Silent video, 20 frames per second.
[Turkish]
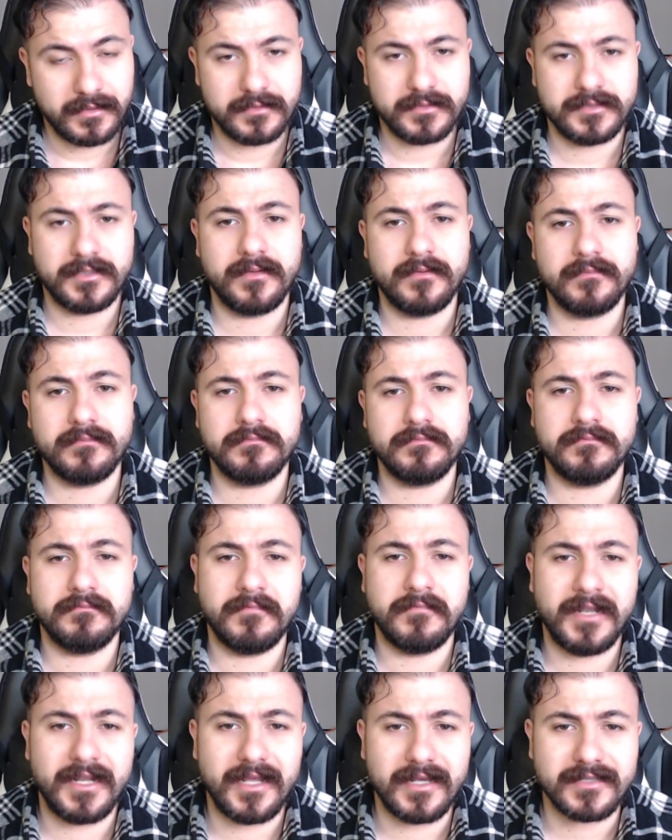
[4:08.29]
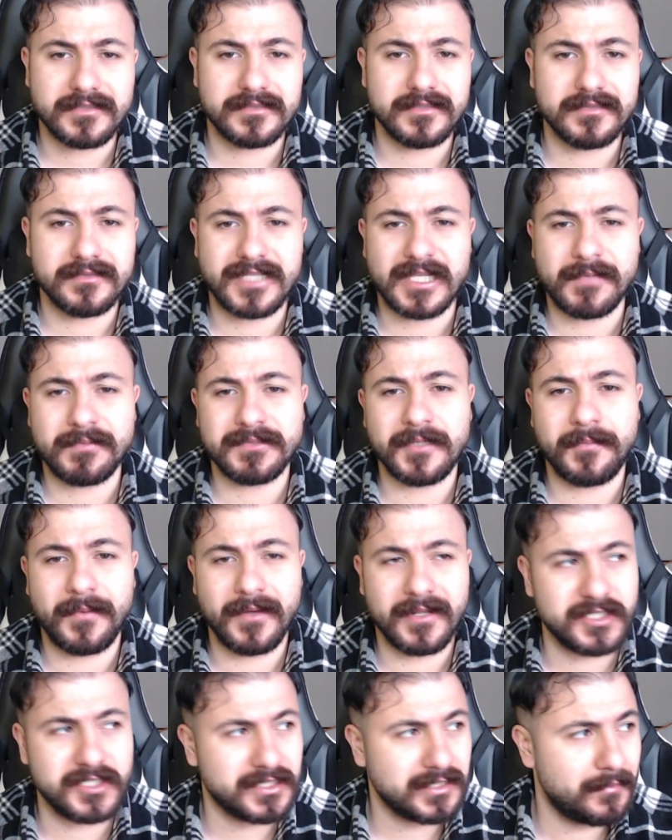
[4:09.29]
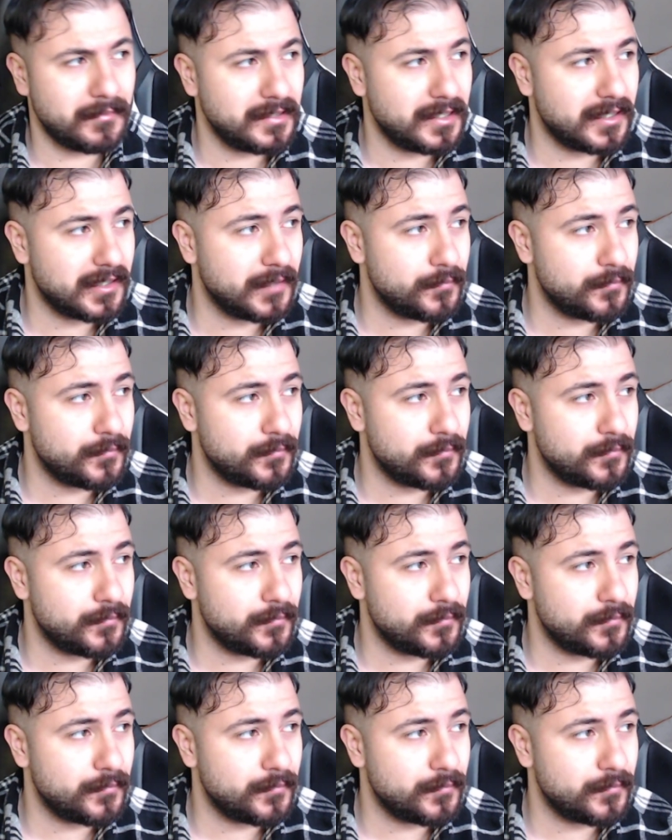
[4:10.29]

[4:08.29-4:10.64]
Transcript: İşte velhasıl saçma sapan açıklamalar